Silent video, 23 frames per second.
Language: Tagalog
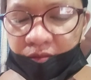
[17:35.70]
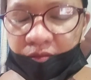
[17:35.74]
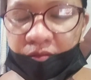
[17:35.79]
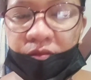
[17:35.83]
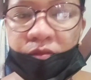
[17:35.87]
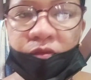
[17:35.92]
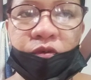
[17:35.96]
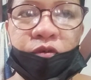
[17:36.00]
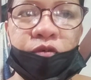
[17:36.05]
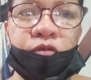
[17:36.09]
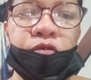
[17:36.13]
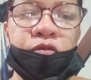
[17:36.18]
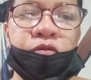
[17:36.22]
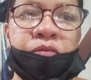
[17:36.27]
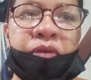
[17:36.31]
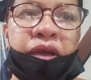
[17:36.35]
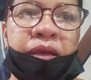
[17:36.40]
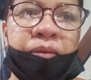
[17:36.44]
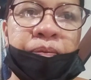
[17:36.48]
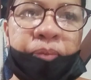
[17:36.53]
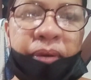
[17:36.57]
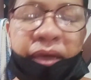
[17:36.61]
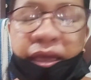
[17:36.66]
kung
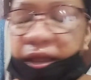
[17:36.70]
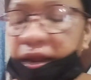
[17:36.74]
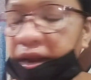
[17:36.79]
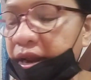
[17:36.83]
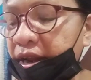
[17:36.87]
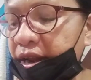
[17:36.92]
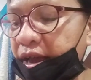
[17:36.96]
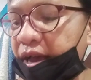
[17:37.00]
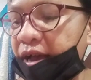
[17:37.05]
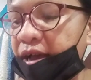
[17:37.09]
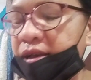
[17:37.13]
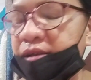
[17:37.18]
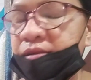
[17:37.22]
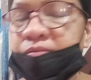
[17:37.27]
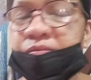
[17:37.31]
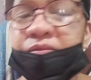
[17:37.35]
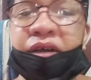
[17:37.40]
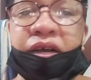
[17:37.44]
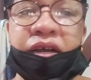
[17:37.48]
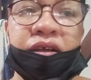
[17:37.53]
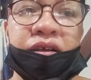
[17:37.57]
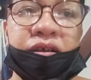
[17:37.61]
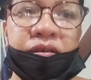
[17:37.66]
may pera na,
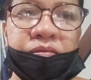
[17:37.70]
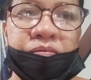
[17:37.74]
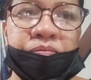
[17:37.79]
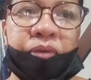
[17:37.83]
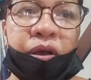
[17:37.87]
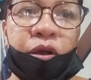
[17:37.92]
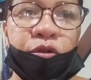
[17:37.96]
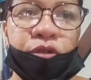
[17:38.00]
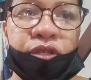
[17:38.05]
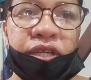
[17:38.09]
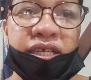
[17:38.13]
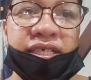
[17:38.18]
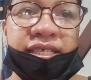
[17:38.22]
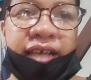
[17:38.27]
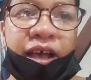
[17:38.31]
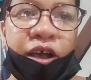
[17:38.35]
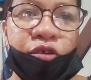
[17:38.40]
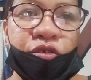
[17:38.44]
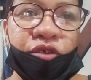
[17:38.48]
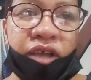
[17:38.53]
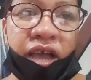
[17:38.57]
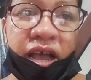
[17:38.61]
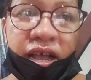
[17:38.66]

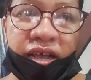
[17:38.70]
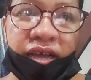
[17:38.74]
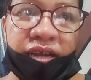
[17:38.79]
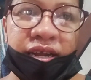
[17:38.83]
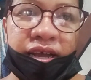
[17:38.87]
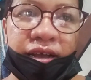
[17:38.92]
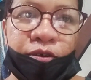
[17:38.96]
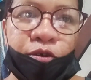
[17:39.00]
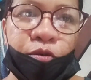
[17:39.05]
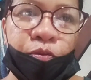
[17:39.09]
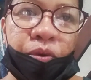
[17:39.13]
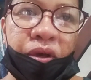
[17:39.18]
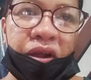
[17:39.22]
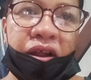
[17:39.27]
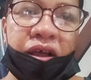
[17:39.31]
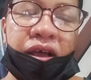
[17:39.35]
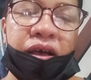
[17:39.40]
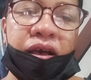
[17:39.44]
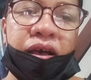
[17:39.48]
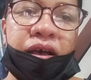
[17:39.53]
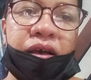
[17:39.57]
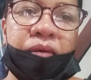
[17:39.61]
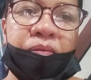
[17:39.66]
magpa-ultrasound kaagad ako
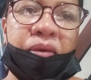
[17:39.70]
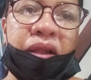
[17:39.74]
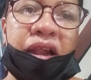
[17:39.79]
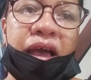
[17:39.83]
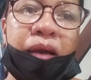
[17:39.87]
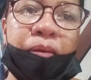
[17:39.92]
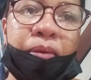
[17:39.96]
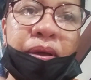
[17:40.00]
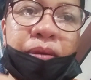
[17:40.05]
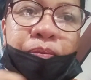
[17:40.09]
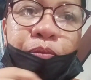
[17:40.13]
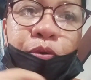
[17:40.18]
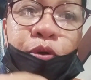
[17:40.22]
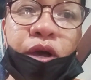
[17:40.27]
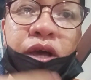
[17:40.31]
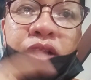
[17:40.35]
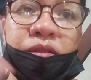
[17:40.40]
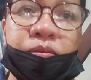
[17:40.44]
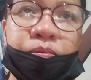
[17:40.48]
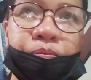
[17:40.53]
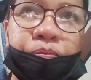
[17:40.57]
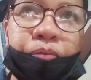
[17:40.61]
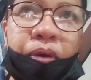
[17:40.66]
para malaman po at
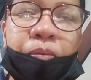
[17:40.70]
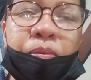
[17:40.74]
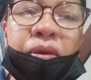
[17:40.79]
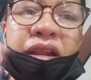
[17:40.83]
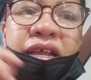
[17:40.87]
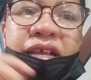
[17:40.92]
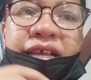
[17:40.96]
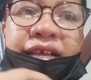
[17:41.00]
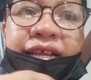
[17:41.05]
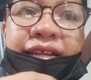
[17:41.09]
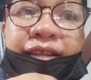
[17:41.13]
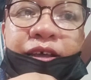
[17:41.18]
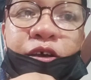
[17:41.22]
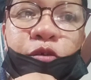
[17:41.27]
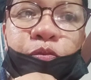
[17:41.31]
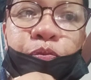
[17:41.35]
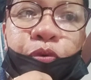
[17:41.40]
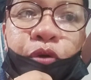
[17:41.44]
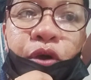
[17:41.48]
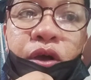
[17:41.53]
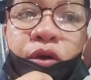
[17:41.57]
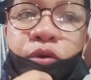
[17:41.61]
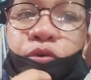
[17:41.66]
pabalikin daw
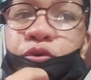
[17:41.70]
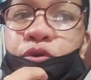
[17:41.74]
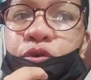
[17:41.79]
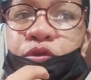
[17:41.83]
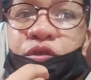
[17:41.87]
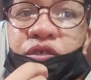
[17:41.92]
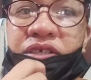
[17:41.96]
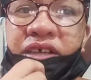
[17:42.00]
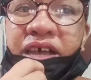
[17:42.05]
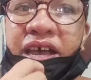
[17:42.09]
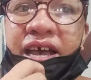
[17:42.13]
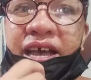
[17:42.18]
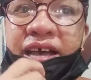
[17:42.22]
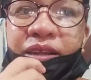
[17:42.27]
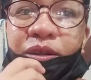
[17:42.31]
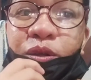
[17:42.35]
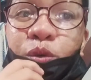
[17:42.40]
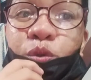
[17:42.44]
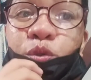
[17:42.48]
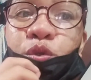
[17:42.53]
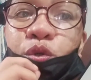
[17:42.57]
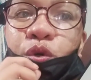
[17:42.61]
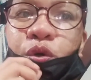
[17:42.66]
po ako doon sa
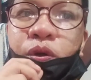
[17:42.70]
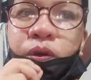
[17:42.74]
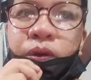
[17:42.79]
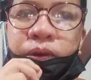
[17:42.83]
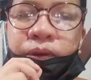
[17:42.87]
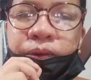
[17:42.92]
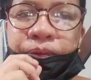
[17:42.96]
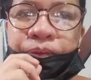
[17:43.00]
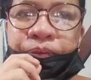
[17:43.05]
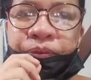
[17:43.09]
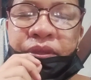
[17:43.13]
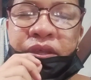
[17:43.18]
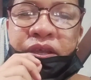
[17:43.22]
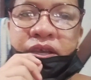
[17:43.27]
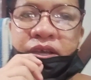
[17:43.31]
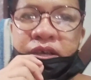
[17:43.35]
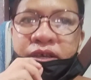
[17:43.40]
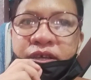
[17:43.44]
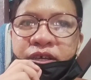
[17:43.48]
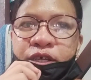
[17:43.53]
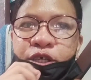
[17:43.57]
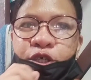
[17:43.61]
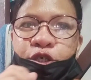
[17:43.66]
doktor.
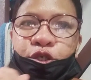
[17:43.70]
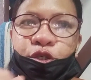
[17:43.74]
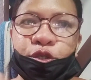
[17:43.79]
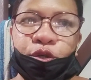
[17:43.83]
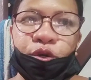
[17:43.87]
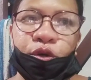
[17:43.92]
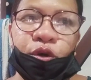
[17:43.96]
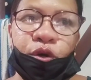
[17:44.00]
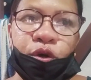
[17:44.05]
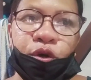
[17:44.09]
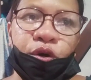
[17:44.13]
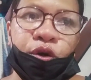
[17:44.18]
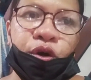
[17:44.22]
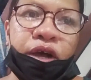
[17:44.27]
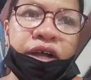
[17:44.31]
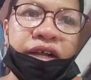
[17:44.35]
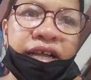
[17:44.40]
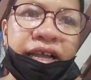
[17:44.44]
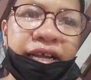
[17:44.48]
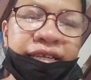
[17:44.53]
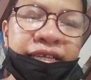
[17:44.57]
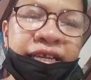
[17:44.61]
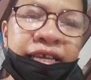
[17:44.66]
So,
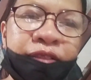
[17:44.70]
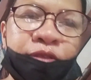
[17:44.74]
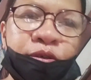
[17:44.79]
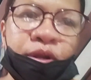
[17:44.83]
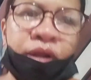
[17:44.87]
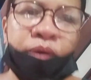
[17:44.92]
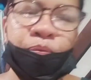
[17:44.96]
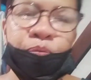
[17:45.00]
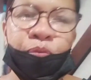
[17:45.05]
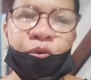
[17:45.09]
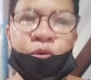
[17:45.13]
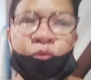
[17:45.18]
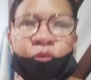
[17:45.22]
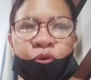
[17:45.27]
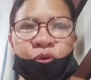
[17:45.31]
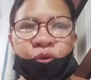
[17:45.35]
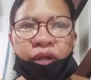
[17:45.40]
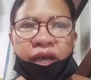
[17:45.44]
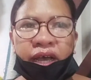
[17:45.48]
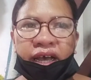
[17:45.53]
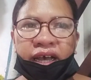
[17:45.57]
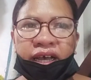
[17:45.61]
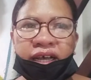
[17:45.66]
hanggang dito lang po
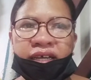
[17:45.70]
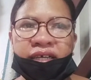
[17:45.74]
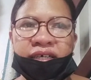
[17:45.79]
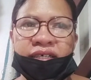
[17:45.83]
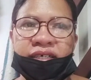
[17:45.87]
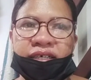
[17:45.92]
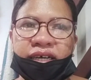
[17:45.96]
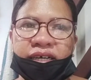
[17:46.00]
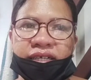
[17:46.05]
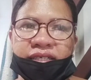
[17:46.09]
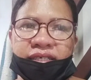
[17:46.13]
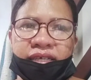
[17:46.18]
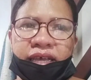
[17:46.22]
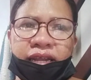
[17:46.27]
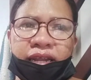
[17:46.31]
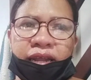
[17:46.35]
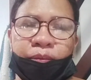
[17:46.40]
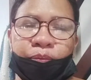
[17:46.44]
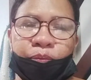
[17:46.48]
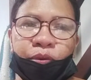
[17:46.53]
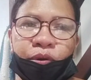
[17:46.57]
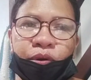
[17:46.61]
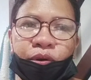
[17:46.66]
muna. At sana
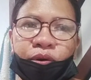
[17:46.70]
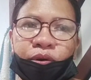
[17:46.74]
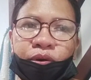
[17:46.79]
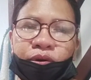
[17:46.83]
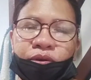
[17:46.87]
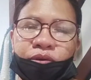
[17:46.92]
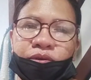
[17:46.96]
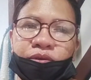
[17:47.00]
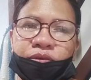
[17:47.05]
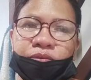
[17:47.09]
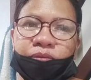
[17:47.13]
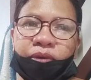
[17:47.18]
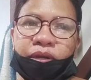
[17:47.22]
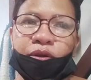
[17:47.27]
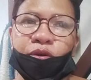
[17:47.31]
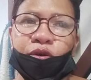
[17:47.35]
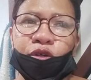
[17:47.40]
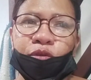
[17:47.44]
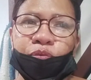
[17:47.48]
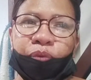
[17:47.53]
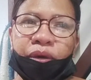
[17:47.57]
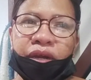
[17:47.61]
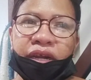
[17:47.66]
po,
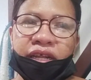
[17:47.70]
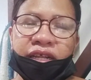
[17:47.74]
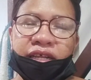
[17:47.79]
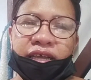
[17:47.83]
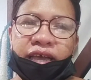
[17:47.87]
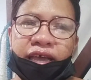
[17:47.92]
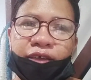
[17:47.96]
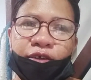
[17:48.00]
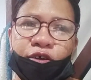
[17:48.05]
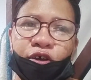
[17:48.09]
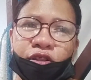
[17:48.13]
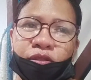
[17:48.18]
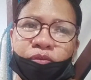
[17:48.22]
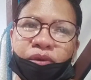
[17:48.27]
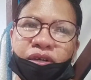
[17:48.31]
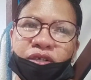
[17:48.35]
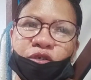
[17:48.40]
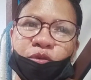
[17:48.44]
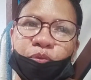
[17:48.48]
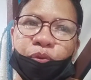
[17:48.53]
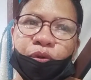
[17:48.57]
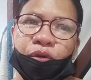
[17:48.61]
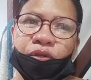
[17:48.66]
manood pa rin kayo at
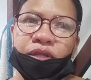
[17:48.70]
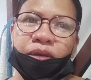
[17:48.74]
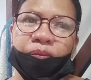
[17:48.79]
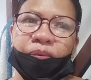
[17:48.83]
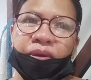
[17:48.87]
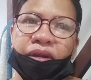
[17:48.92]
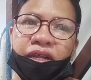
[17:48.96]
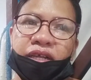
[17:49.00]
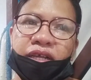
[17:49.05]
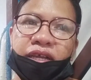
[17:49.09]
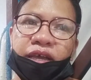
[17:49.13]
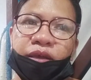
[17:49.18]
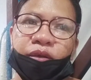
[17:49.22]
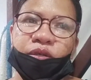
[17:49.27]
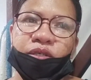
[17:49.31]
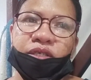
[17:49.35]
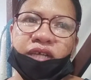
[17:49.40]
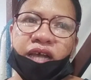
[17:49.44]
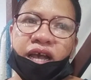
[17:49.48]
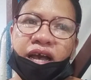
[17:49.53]
magsuporta pa rin kayo sa